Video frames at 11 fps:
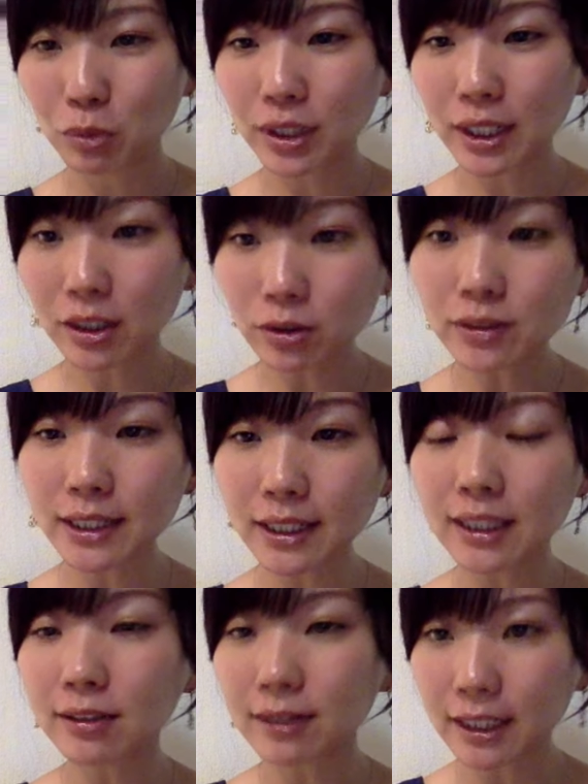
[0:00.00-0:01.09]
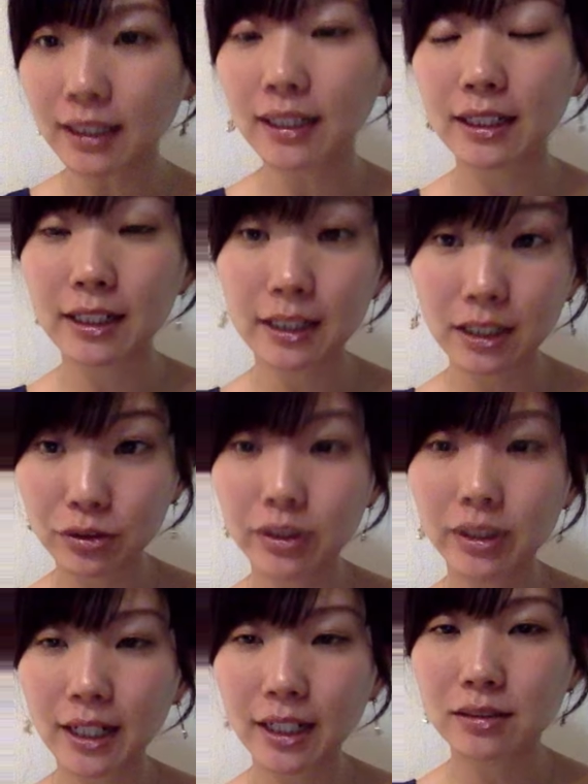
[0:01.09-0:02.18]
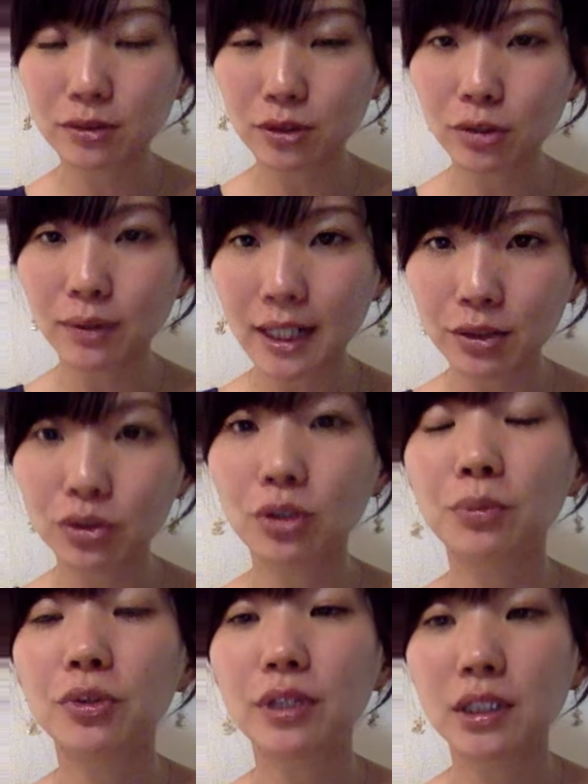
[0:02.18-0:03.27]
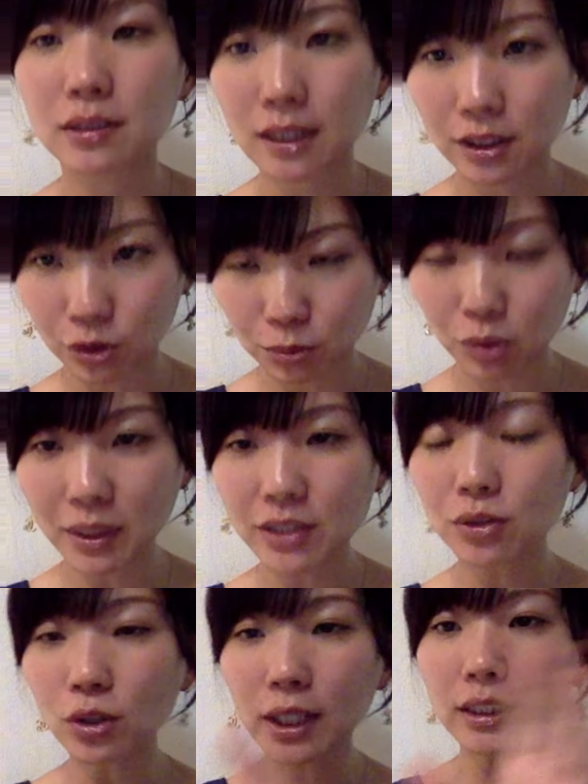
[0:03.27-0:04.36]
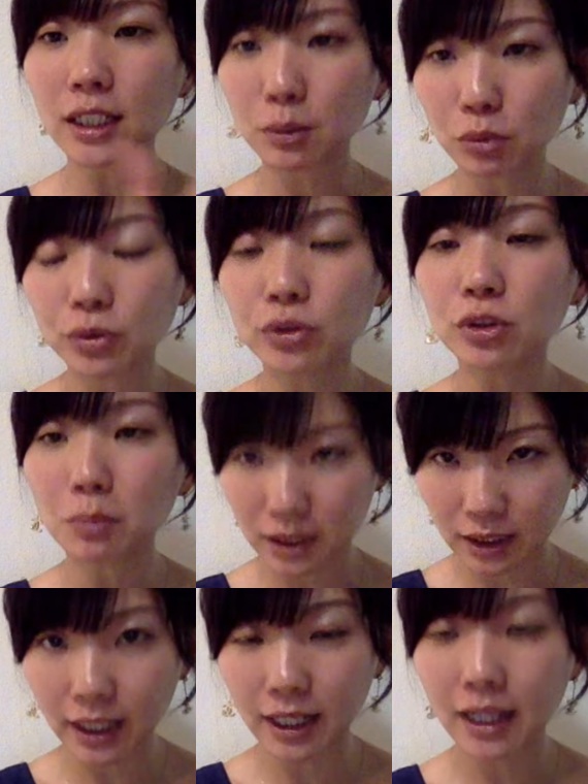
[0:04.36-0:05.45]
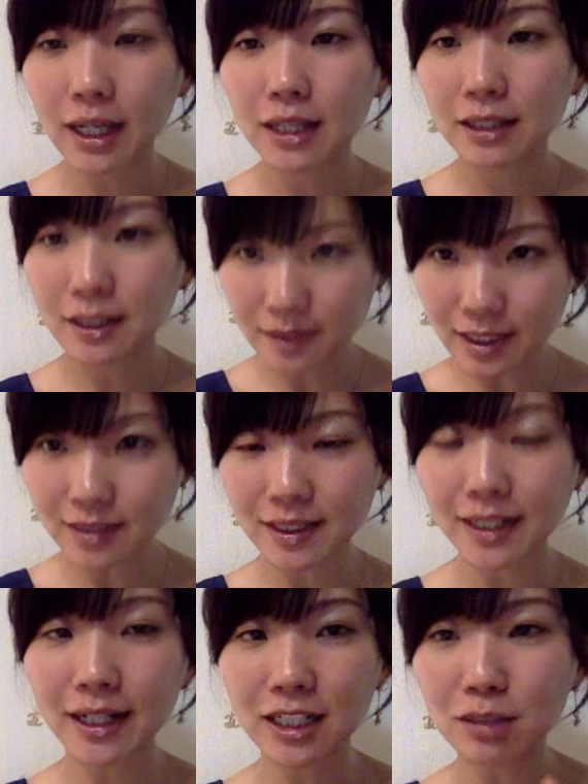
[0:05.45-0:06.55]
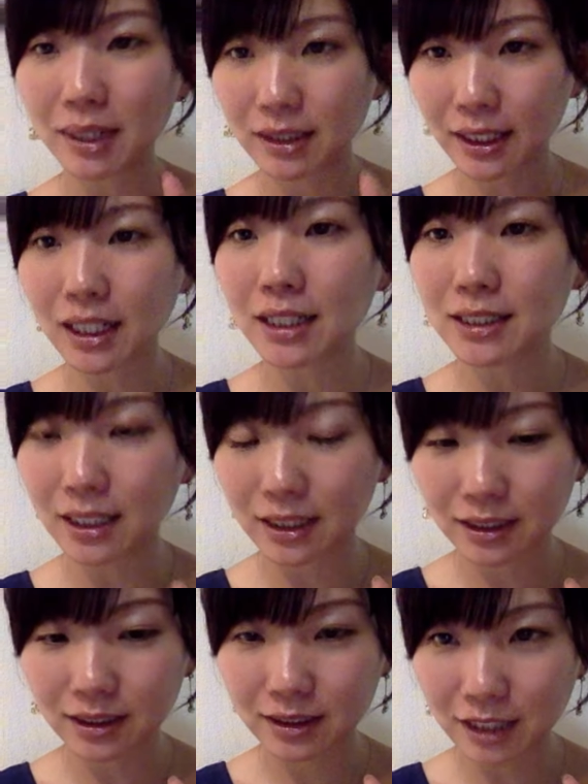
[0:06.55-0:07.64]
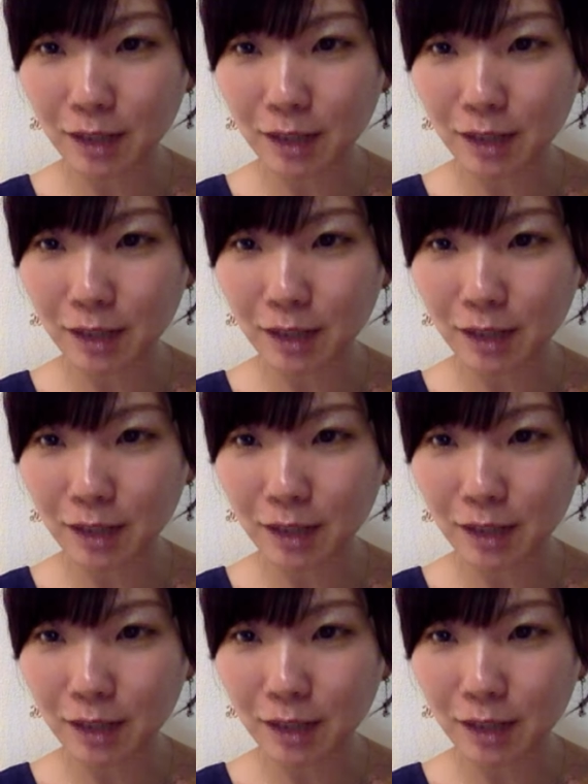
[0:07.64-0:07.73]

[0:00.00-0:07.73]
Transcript: もう結婚されてる方なんかで言ったらすごいわかると思うんですけれども、まあ、そのあたりも含めてなぜサラリーマンだけじゃダ